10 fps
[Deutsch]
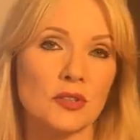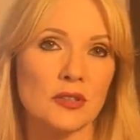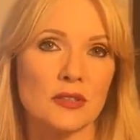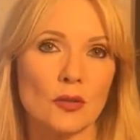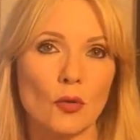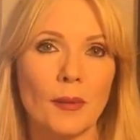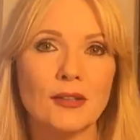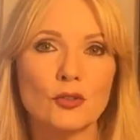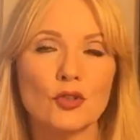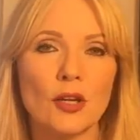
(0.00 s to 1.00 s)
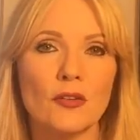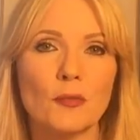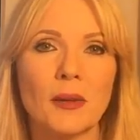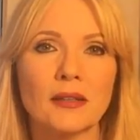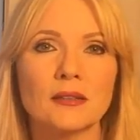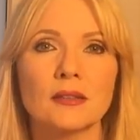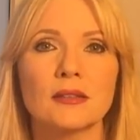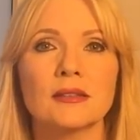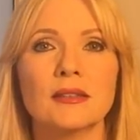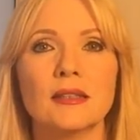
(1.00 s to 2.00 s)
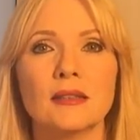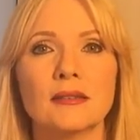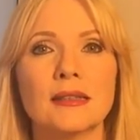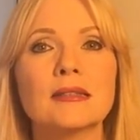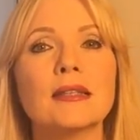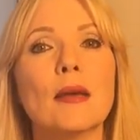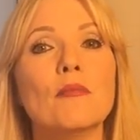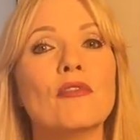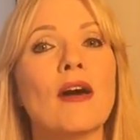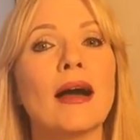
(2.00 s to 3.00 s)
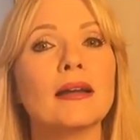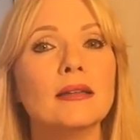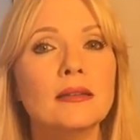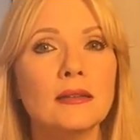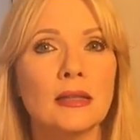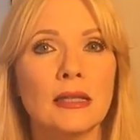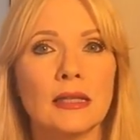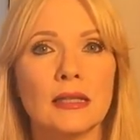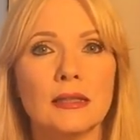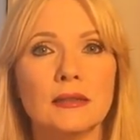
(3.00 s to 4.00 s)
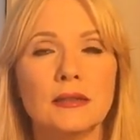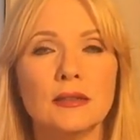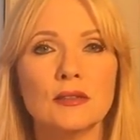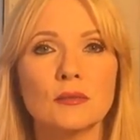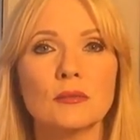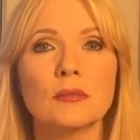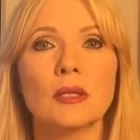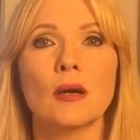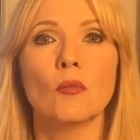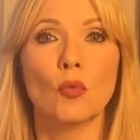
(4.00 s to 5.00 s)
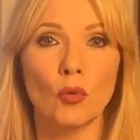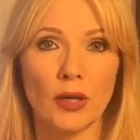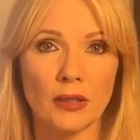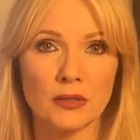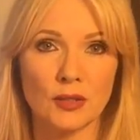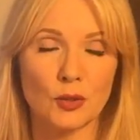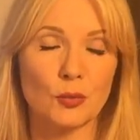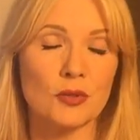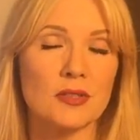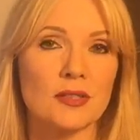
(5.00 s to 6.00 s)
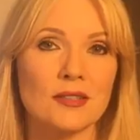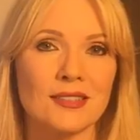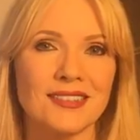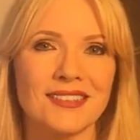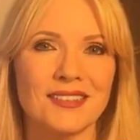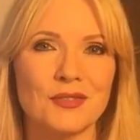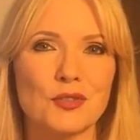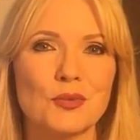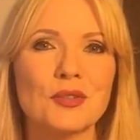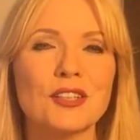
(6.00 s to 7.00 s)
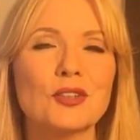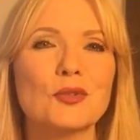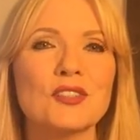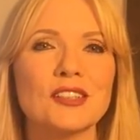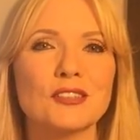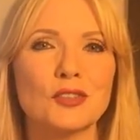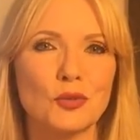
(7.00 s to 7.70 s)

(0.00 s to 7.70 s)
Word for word: ist ein sehr romantischer Aspekt, das Empfangen in diesem Monat die Geburtstagskinder, die zwischen dem 3. und 6.